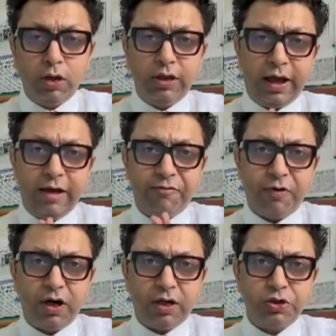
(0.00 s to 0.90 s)
द
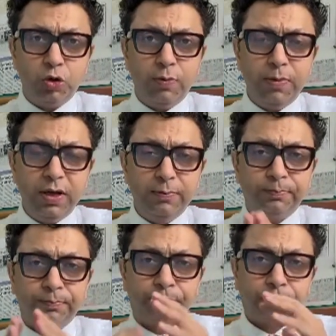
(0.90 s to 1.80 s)
एफर्ट शुड बी
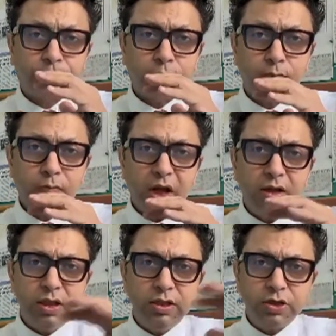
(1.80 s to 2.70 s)

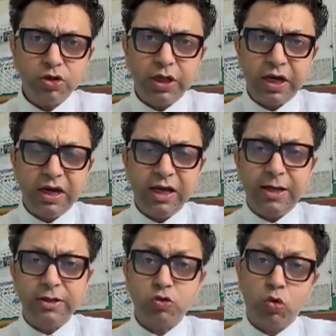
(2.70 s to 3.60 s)
कि ये जो थिकनिंग
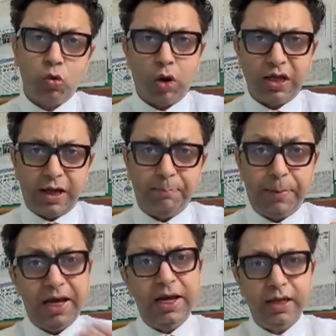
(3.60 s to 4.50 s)
है इसको रोका जाए
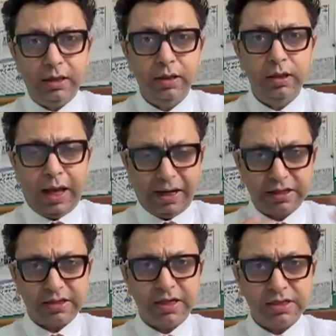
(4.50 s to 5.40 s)
पहले ही
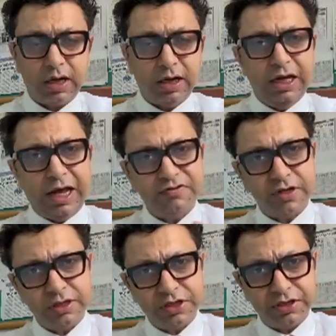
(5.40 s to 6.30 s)
एक्सरसाइज करके लाइफ
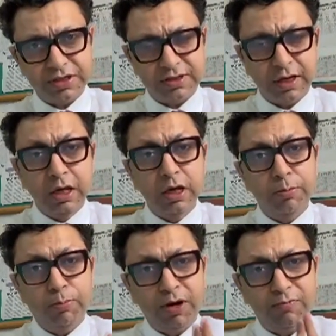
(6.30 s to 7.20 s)
स्टाइल चेंजेस से
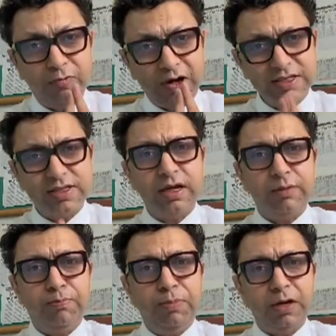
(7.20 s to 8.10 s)
बट वंस दैट
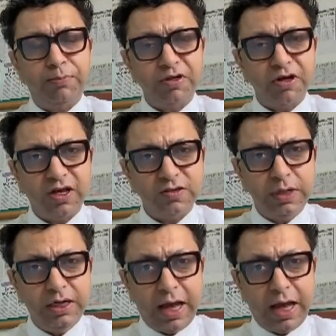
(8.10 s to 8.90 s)
ब्लड प्रेशर हैज बीन